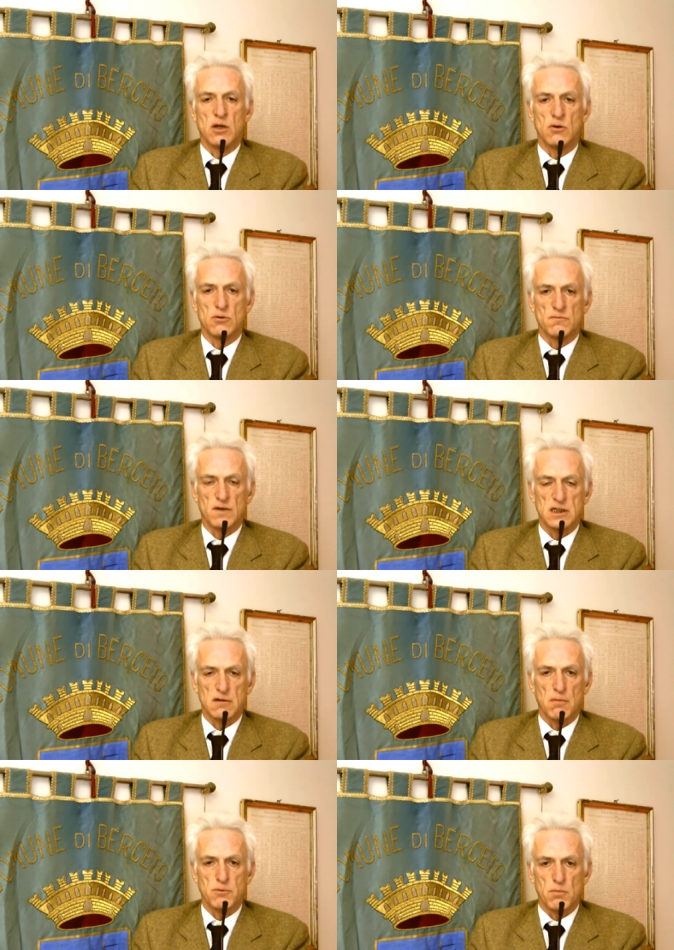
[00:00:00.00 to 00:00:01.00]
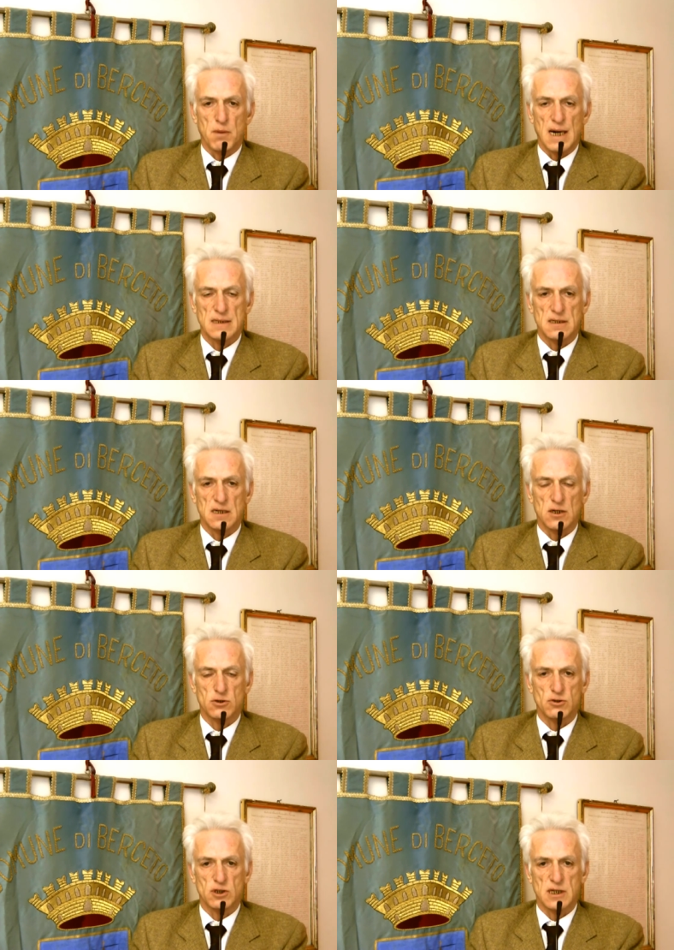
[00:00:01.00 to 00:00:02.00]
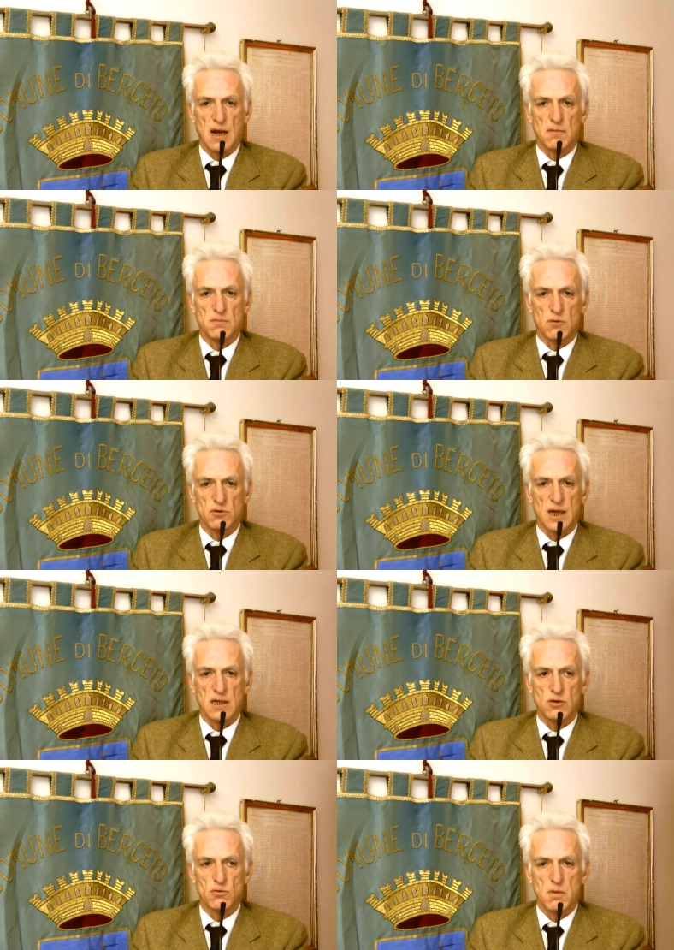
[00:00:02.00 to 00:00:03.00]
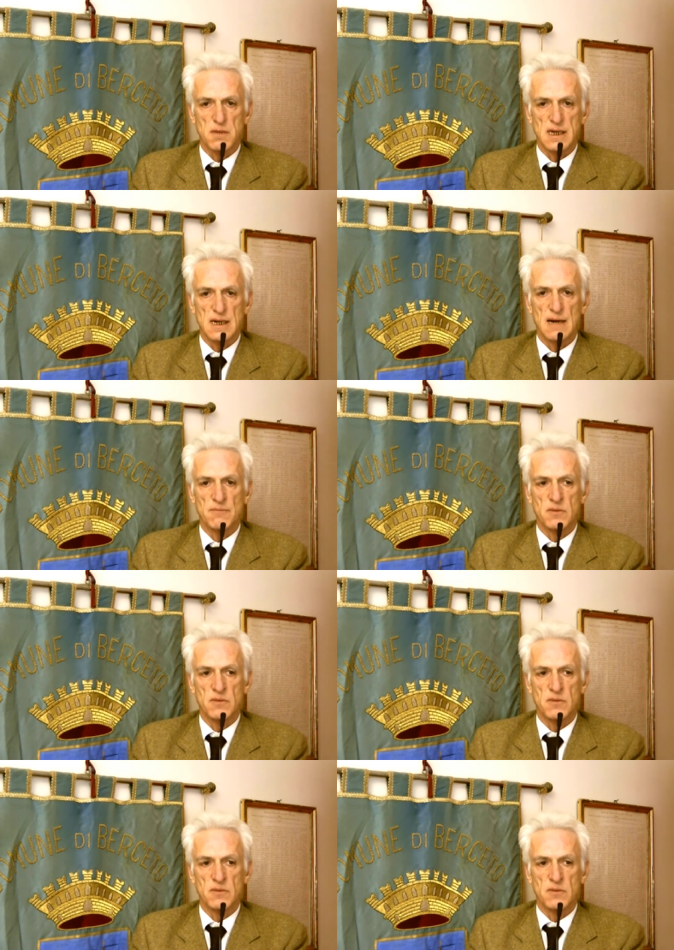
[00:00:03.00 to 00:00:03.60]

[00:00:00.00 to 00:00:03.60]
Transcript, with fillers: non faceva più parte della società Montagne 2000